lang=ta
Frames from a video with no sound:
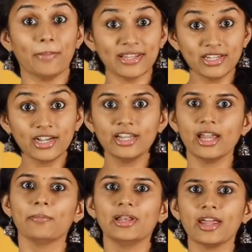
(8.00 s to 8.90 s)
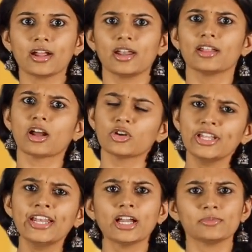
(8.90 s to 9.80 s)
பதினெட்டு எம்எல்ஏக்களை தகுதி
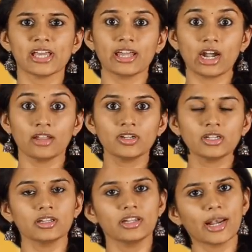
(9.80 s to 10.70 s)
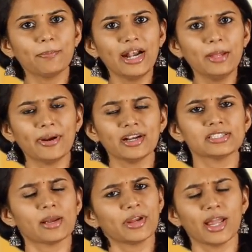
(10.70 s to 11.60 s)
நீக்கம் செய்யற அளவுக்கு எடப்பாடி
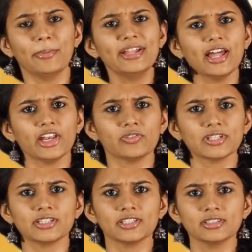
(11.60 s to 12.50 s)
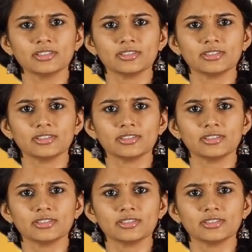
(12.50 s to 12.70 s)
பழனிசாமிக்கு எப்படி தெரிய வந்தது